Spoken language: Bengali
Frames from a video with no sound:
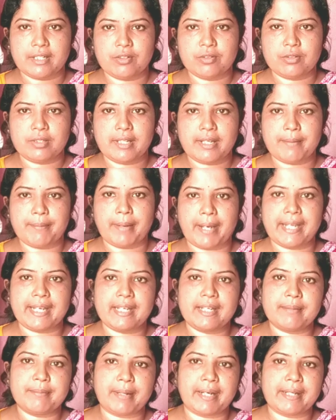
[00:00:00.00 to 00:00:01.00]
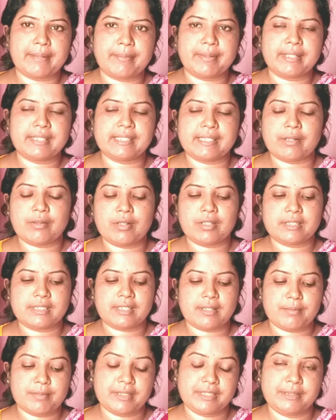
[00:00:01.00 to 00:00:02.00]
আর এই রোদে বাইরে বারে বারে যাওয়া
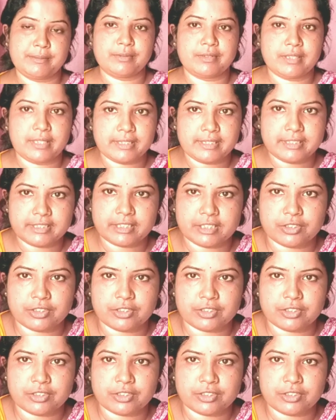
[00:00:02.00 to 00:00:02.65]
আসা আমার জীবনটা আজকে